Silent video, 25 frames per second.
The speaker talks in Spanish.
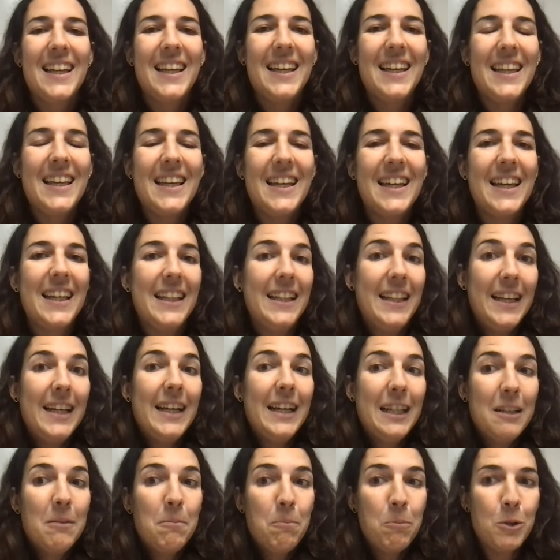eh, que
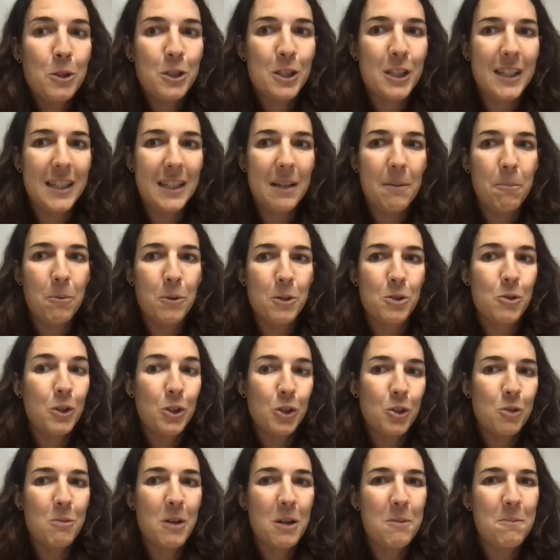tengan pues, eh, pues
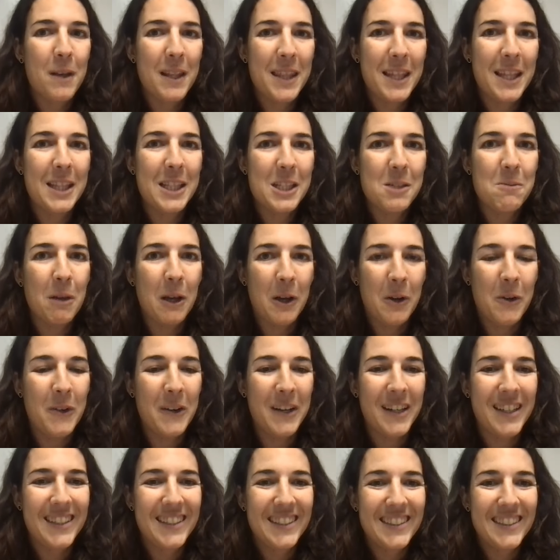cuantos más pacientes mejor.